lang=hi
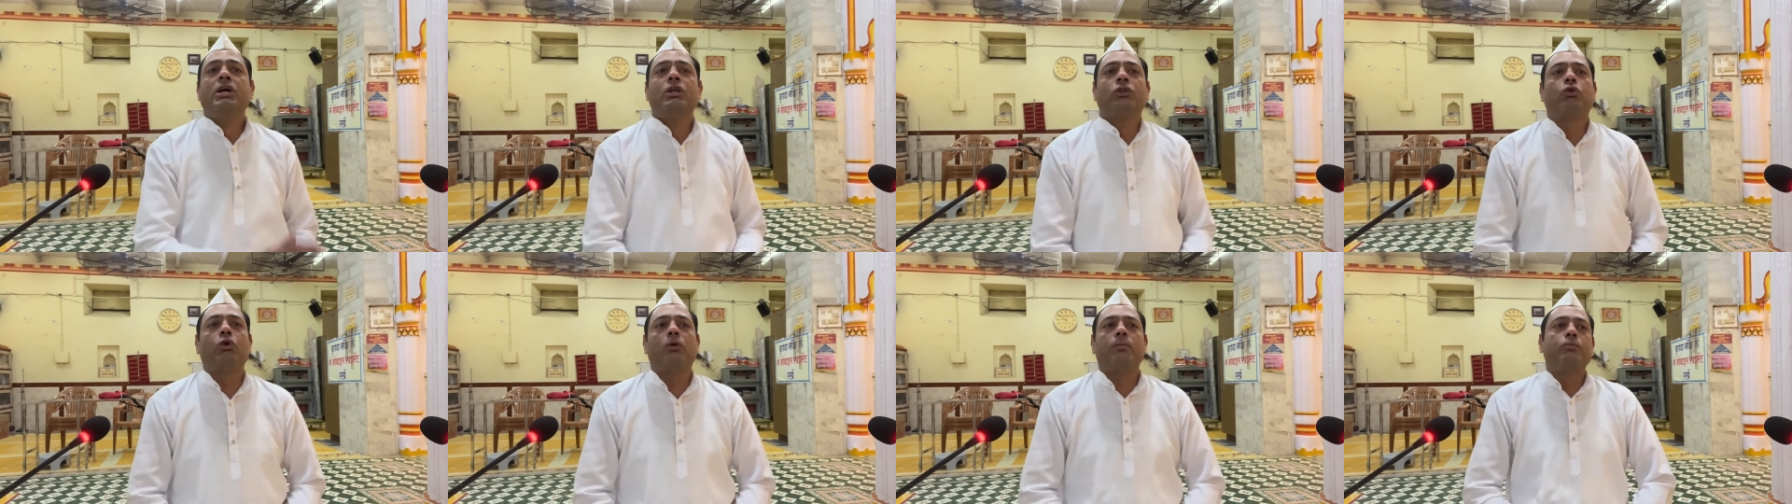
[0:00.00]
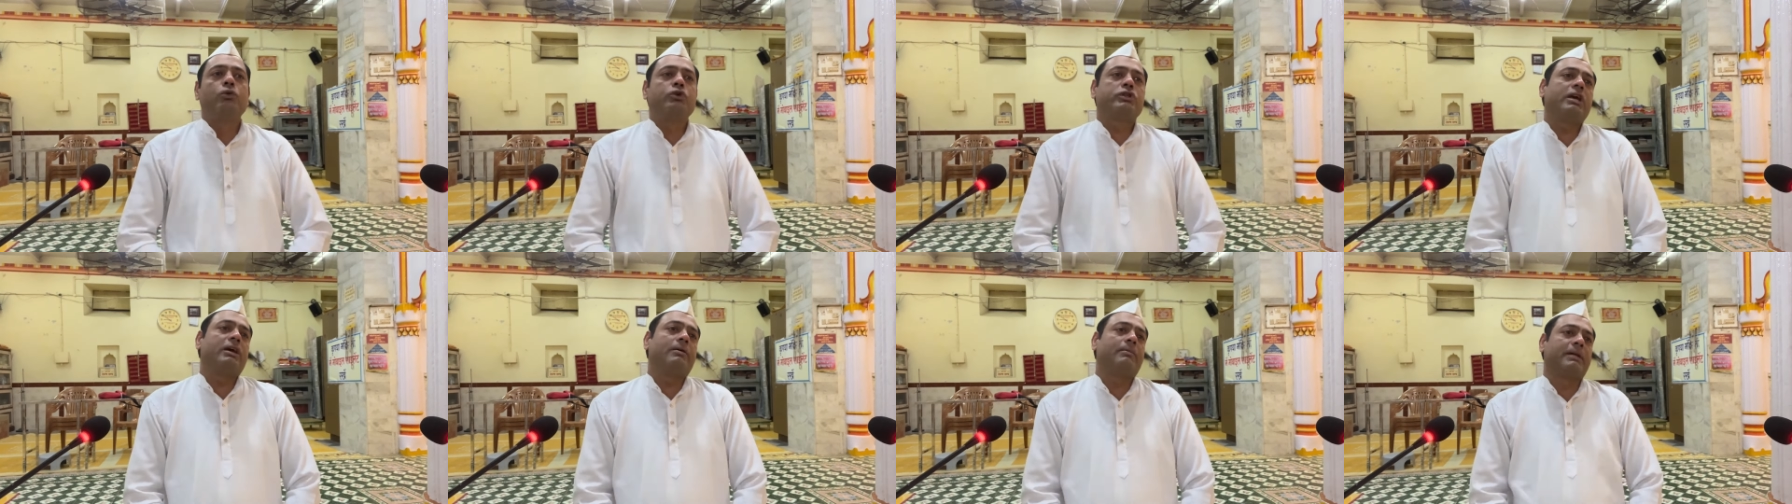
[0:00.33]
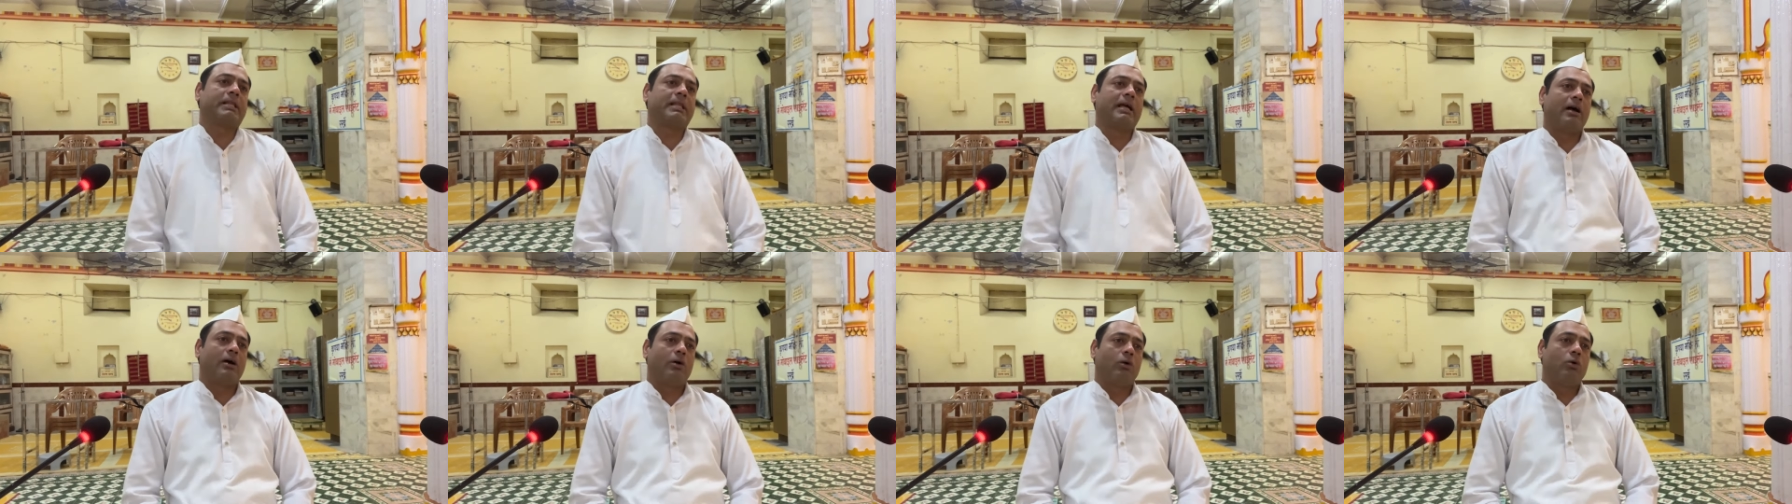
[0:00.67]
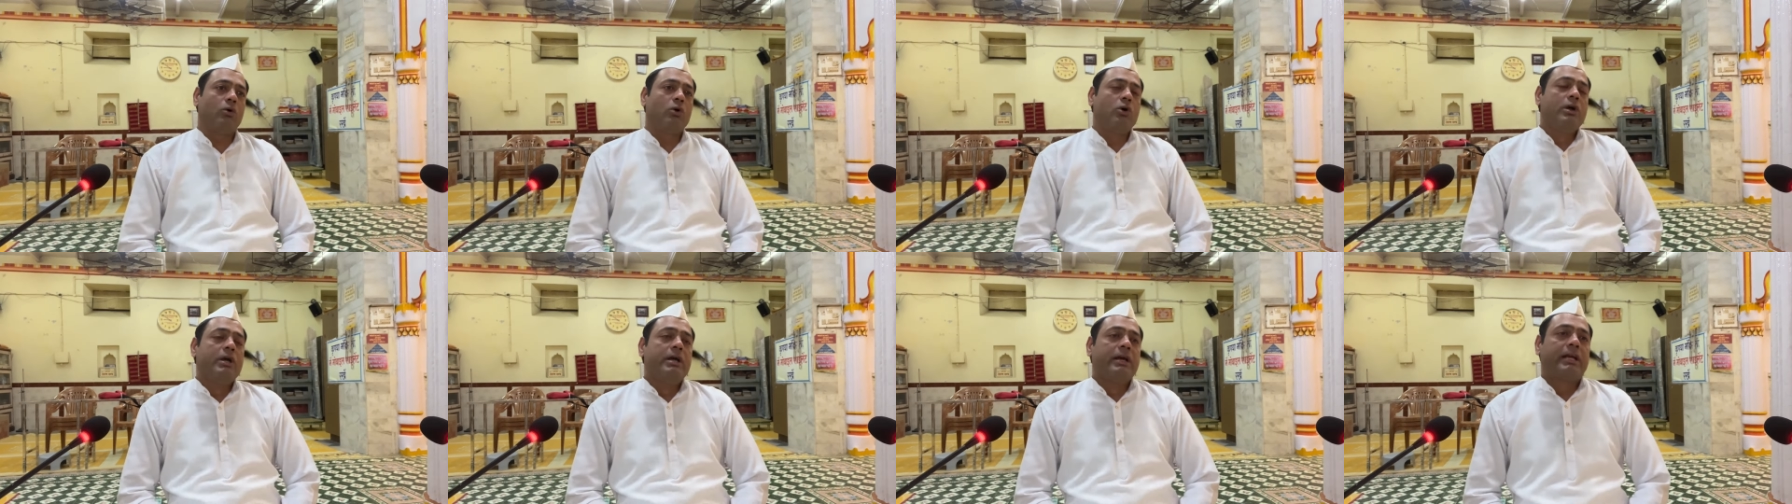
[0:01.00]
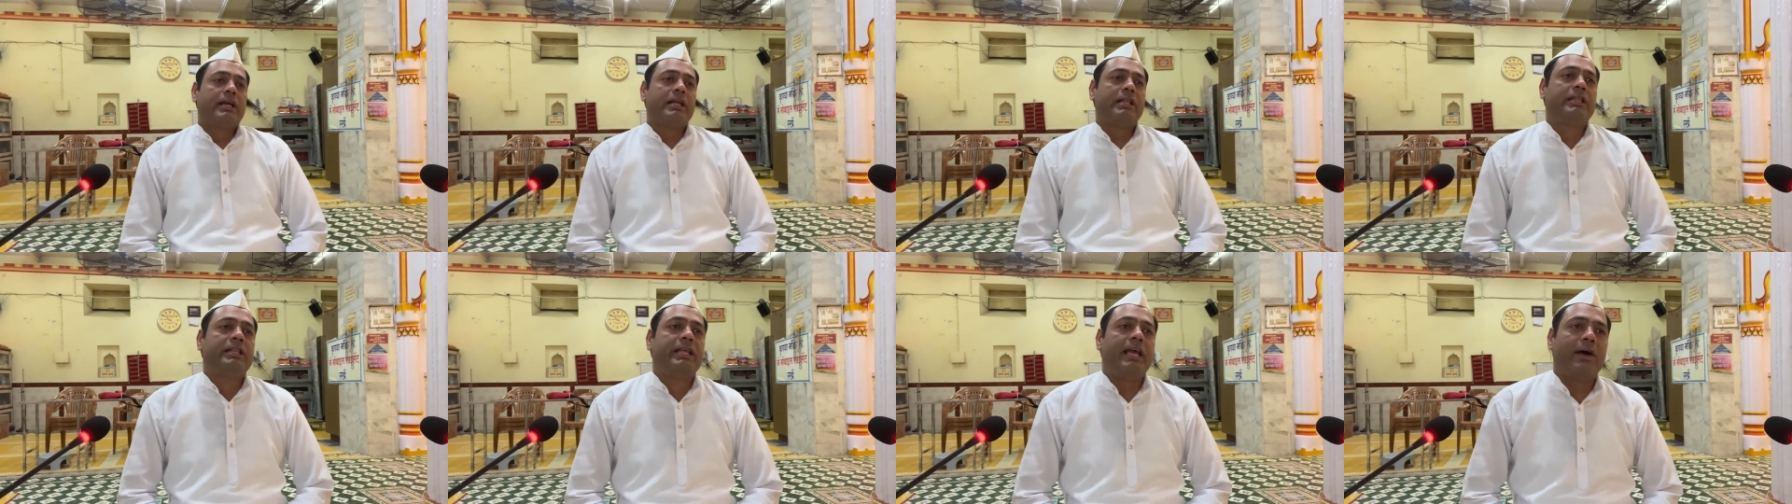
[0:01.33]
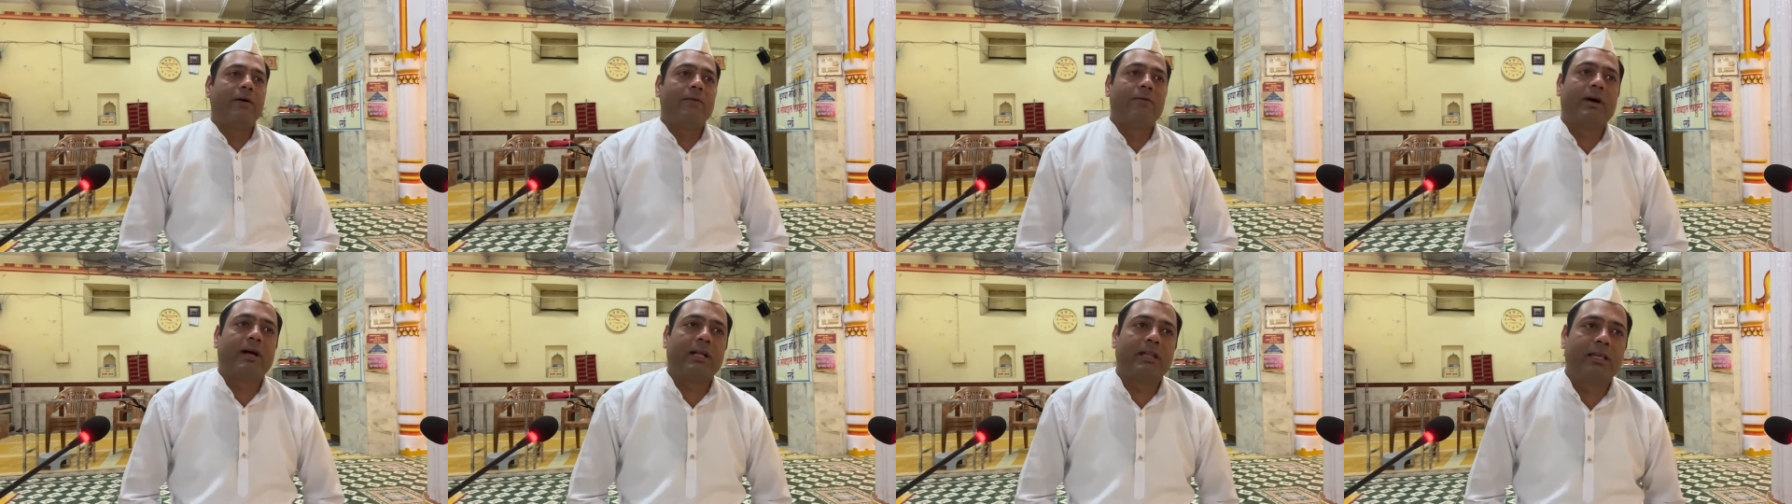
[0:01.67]
तो मुझे बताओ कि
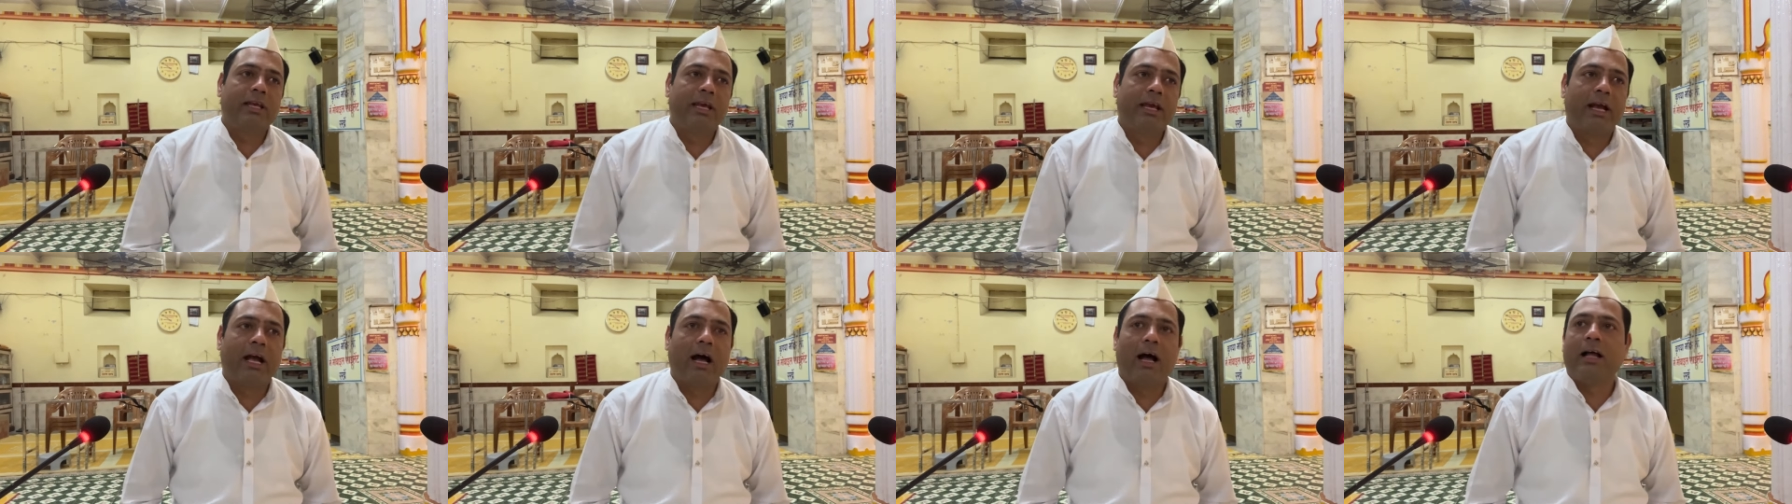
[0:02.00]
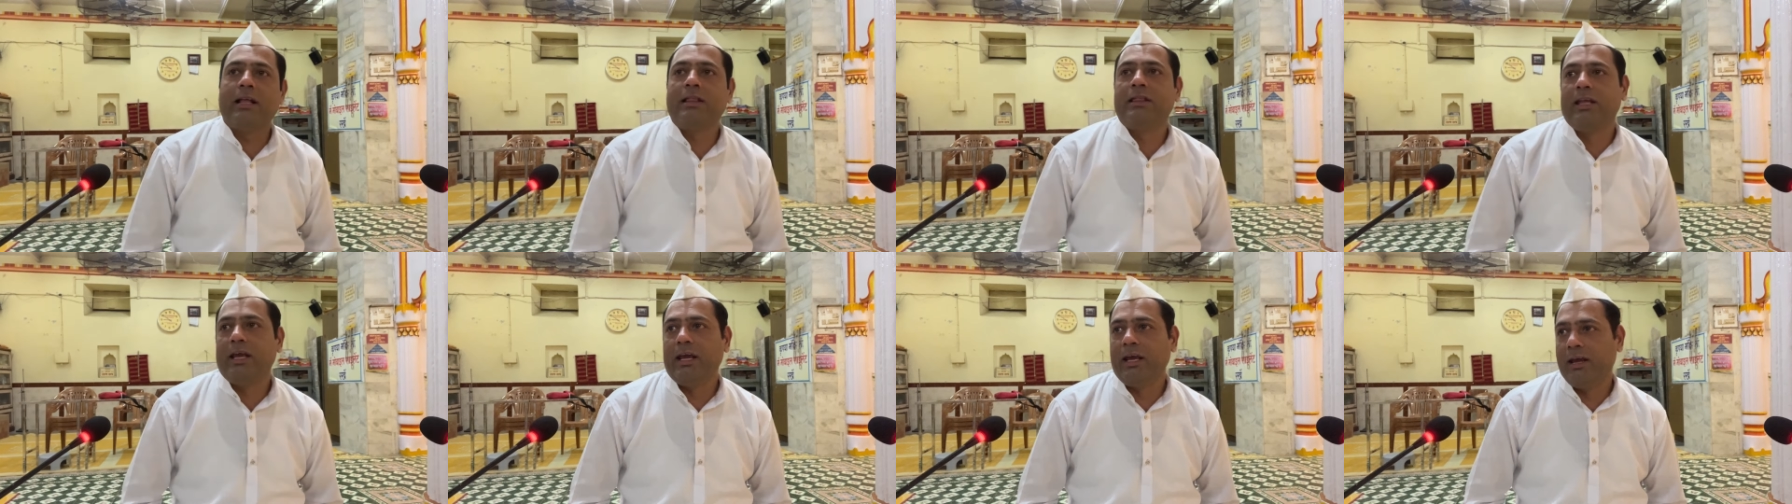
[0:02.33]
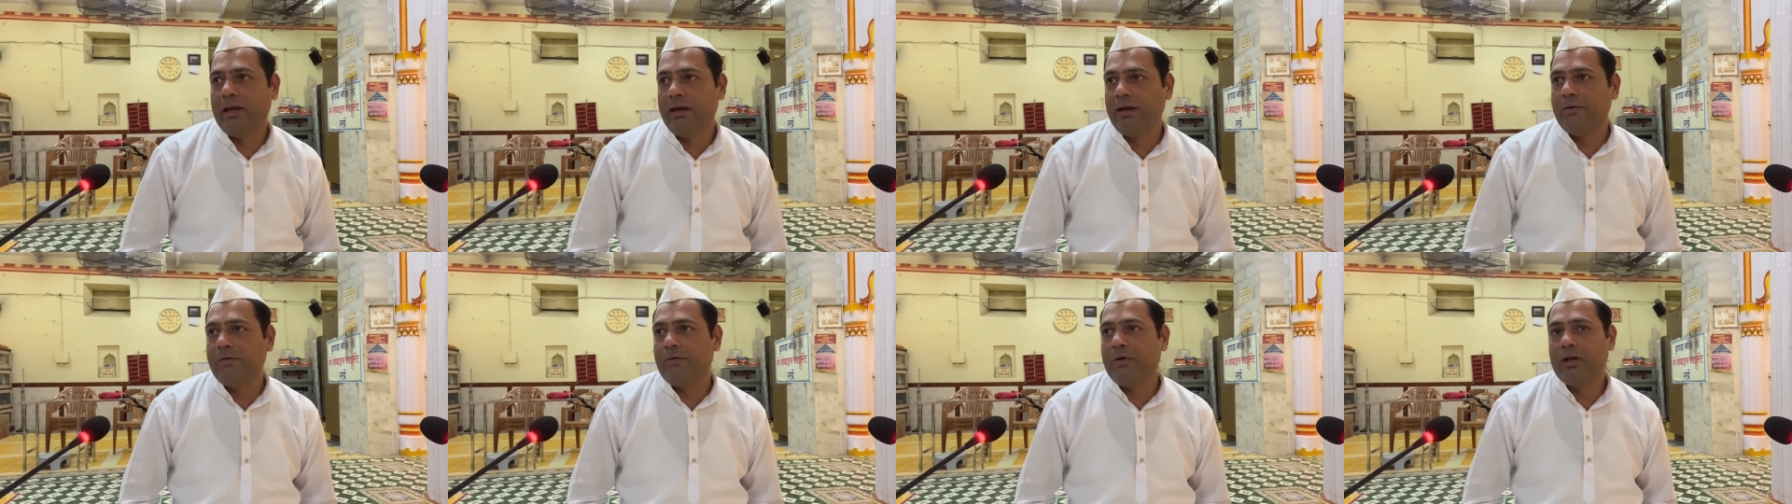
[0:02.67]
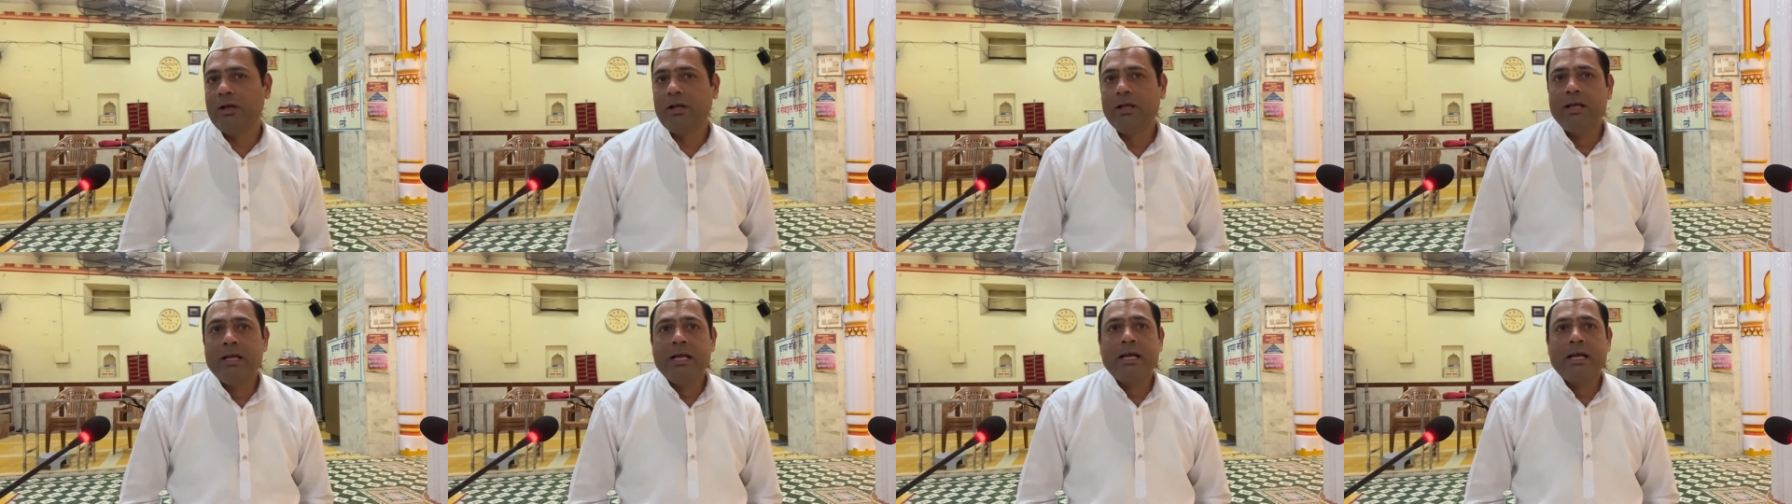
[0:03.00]
देवगति का देव